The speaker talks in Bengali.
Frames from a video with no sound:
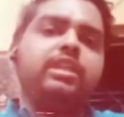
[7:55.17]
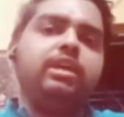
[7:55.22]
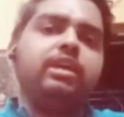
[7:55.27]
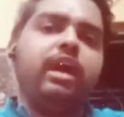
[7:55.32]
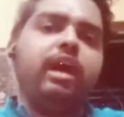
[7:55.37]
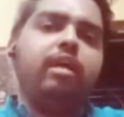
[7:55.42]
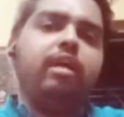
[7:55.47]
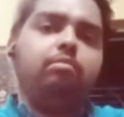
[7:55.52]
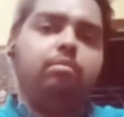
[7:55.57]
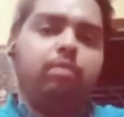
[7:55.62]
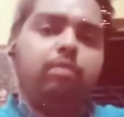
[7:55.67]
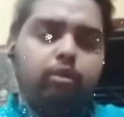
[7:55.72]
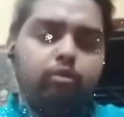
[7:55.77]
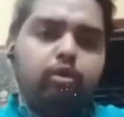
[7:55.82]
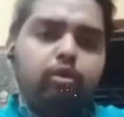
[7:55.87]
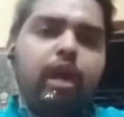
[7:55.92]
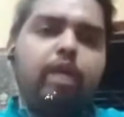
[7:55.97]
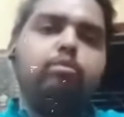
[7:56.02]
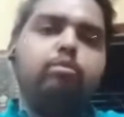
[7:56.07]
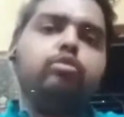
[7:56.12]
যে মানে
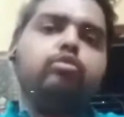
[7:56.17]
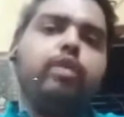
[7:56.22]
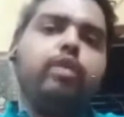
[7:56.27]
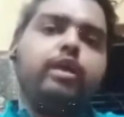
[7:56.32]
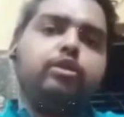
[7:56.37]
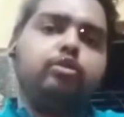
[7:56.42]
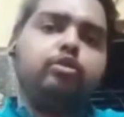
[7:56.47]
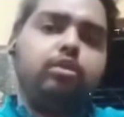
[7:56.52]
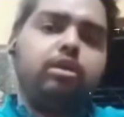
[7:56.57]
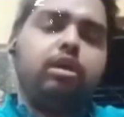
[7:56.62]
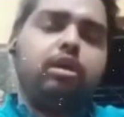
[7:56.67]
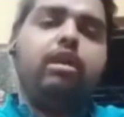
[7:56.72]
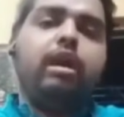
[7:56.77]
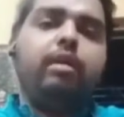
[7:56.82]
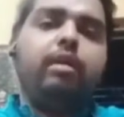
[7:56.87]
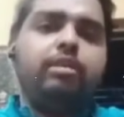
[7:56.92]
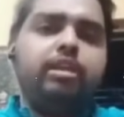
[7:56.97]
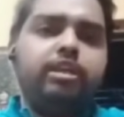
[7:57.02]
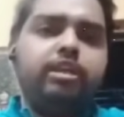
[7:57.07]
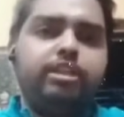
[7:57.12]
ওনার মতো একজন কারণ
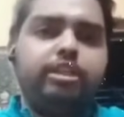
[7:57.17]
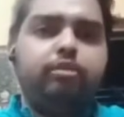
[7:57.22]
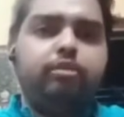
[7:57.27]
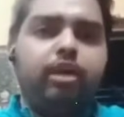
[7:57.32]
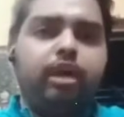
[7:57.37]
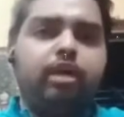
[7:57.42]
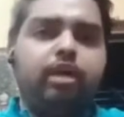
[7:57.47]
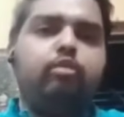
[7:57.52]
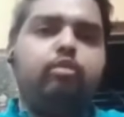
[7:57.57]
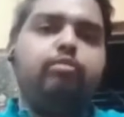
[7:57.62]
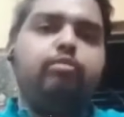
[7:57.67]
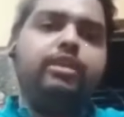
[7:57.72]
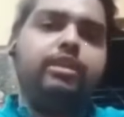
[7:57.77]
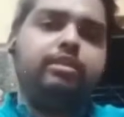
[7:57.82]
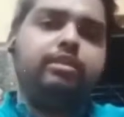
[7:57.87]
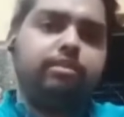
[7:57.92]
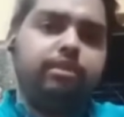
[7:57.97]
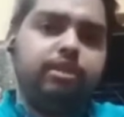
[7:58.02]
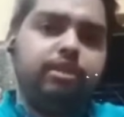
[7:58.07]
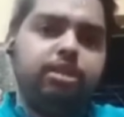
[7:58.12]
আমি নিজে ওনার
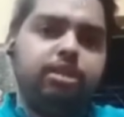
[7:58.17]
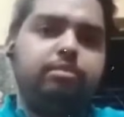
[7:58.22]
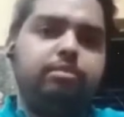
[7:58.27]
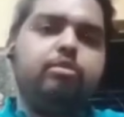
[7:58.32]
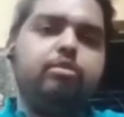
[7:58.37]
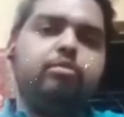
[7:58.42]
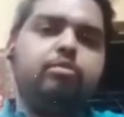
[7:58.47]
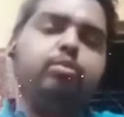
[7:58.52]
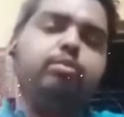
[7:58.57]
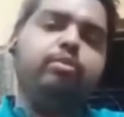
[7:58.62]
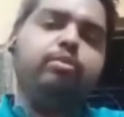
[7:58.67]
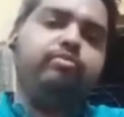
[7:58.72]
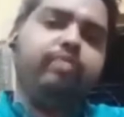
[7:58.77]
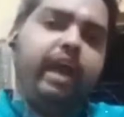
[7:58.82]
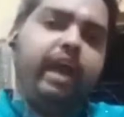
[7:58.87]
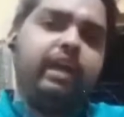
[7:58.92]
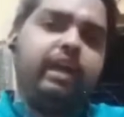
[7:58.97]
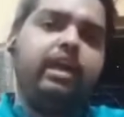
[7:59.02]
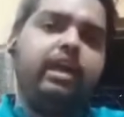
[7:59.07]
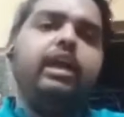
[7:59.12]
অভিনেত্রী হিসেবে খুবই
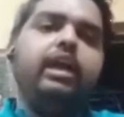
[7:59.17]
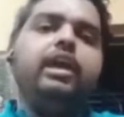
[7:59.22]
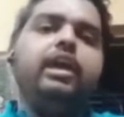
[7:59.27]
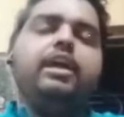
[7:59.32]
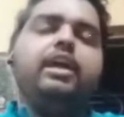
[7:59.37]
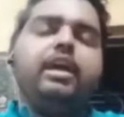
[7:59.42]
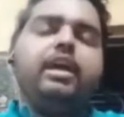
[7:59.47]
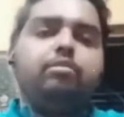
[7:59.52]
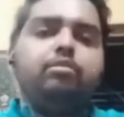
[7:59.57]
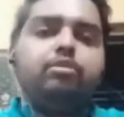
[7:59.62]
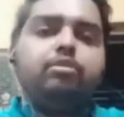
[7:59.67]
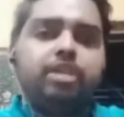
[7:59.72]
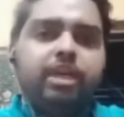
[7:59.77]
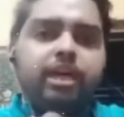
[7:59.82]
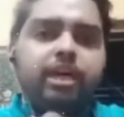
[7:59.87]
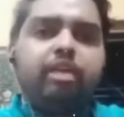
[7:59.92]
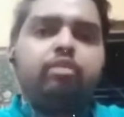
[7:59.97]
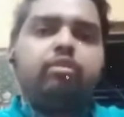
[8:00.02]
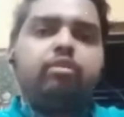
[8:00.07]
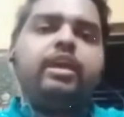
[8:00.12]
ফ্যান এবং যেই
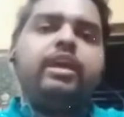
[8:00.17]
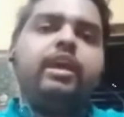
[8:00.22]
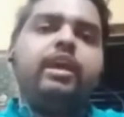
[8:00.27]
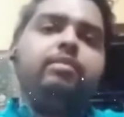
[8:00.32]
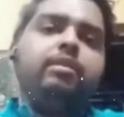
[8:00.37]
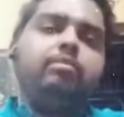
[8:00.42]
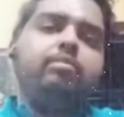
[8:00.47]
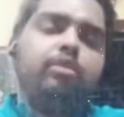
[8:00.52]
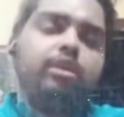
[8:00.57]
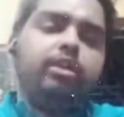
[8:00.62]
কারণেই আমি